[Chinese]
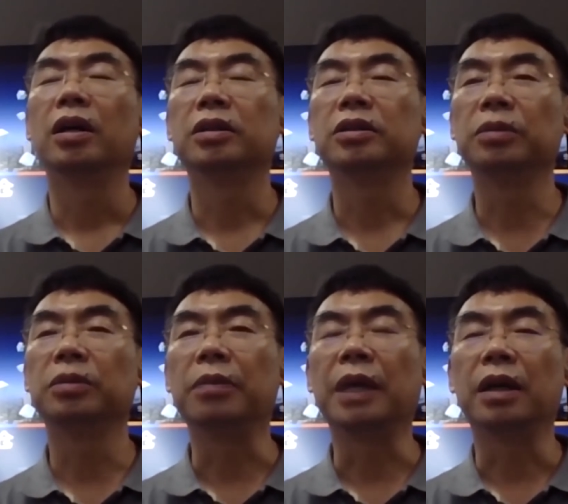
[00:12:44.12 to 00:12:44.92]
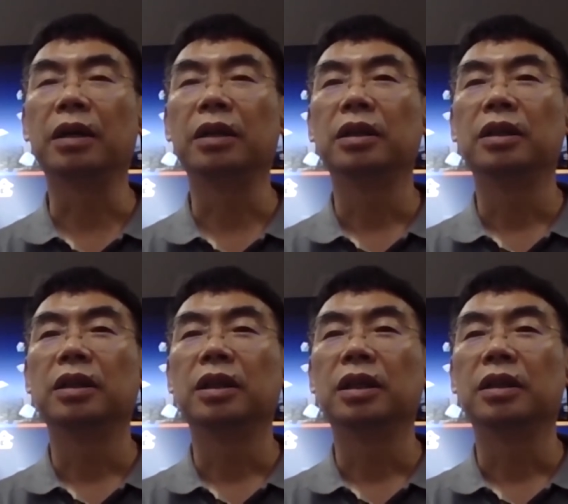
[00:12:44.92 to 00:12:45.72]
这么讲吧，
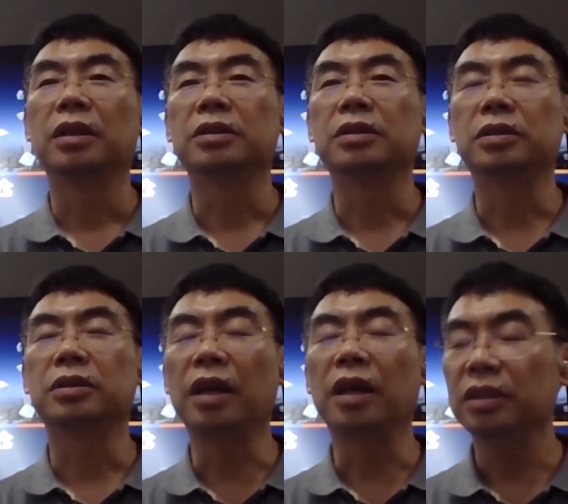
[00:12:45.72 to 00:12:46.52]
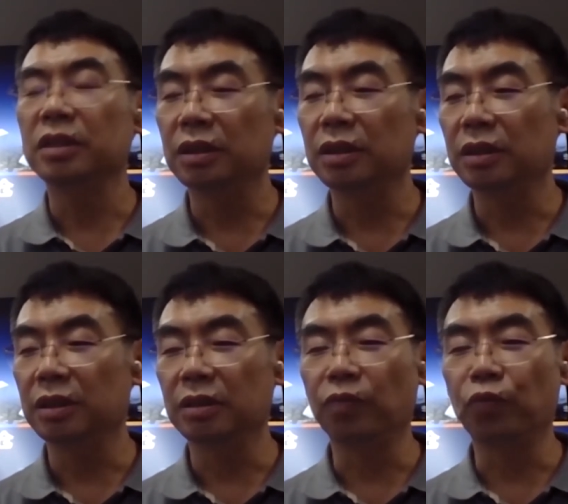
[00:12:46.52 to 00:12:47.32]
当
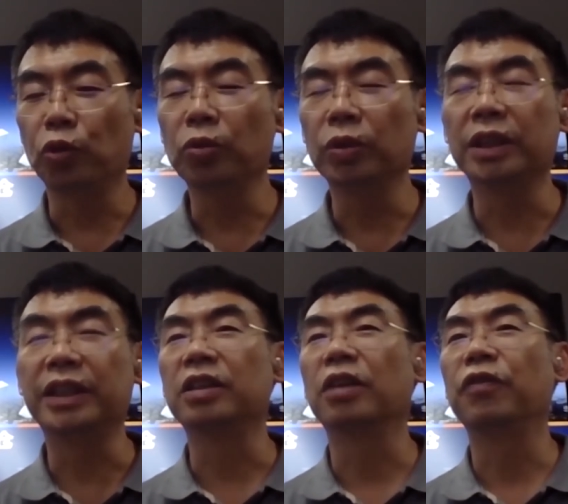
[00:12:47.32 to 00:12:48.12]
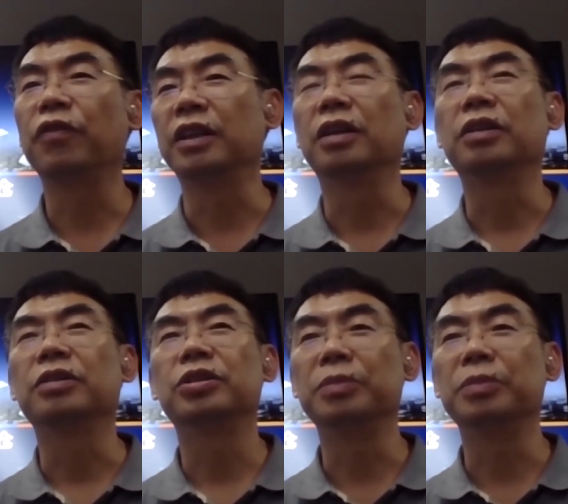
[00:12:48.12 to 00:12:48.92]
中国的电商发展到
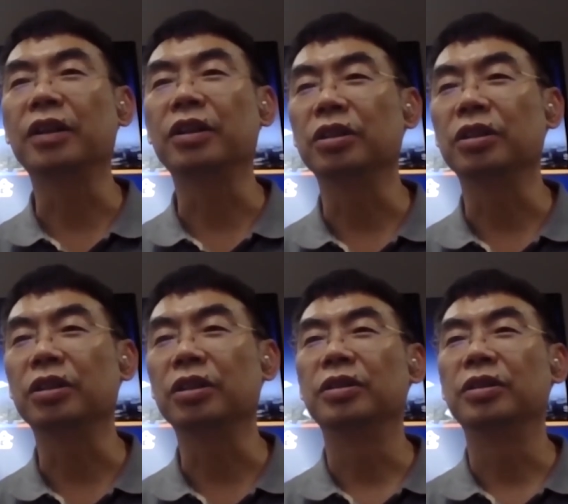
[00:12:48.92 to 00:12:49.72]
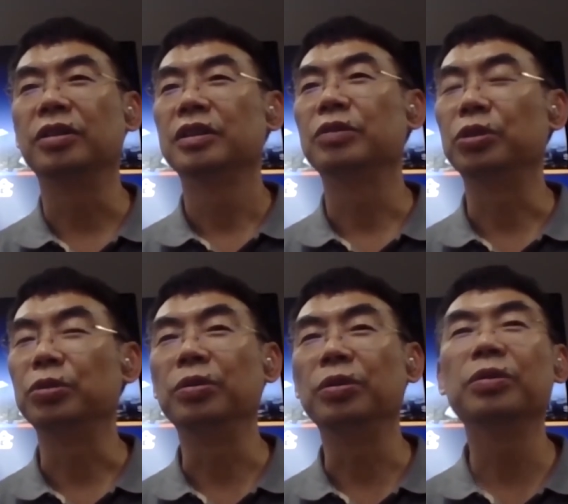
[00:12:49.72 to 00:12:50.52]
这么大的时候，就是
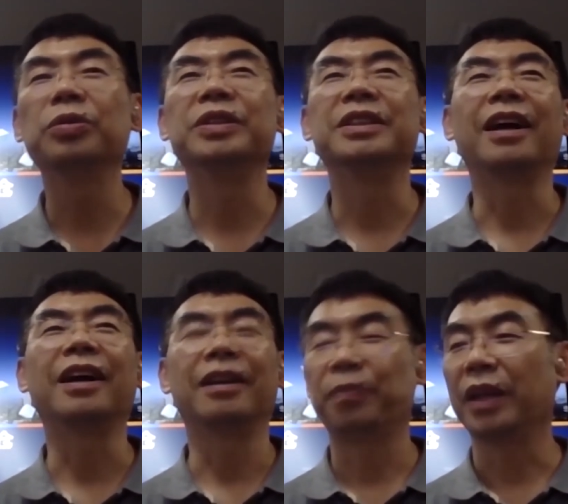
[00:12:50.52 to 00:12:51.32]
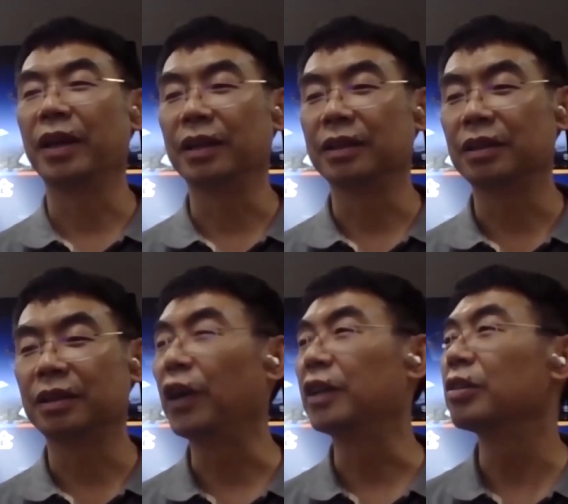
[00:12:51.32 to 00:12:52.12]
鱼龙混杂，哎，在
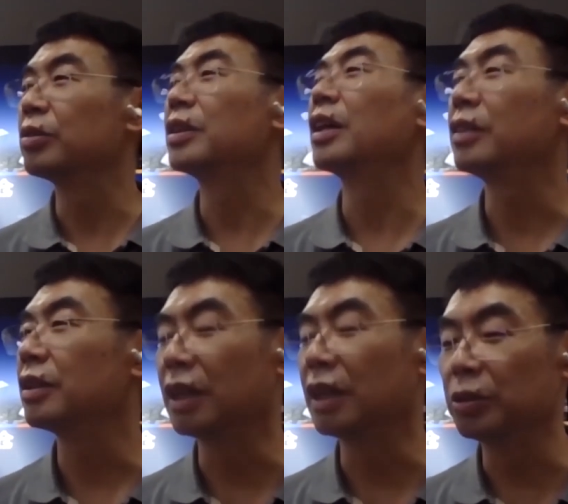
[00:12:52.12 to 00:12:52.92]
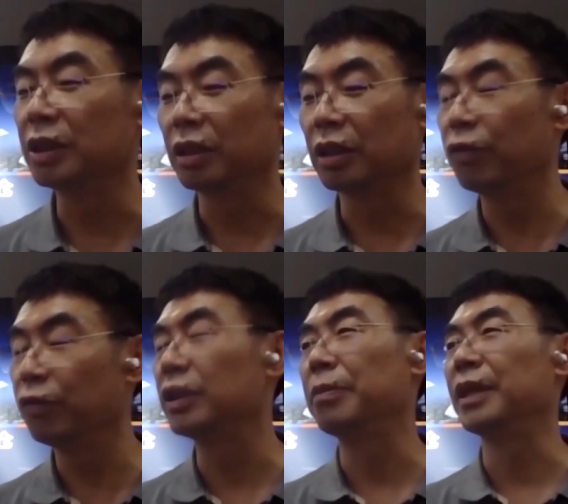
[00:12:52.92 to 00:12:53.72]
发展中，在刚才我讲的一个副
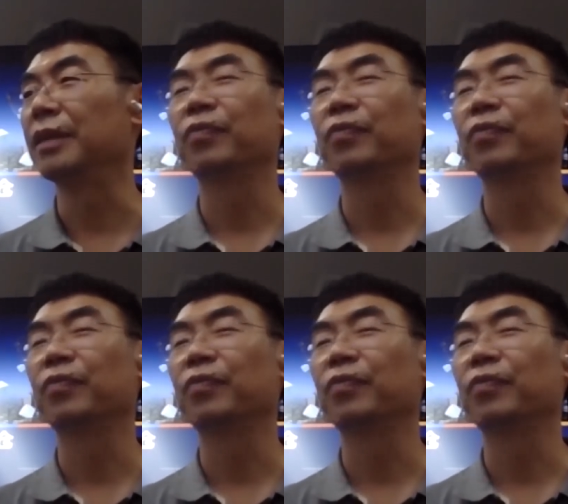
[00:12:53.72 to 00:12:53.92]
产品。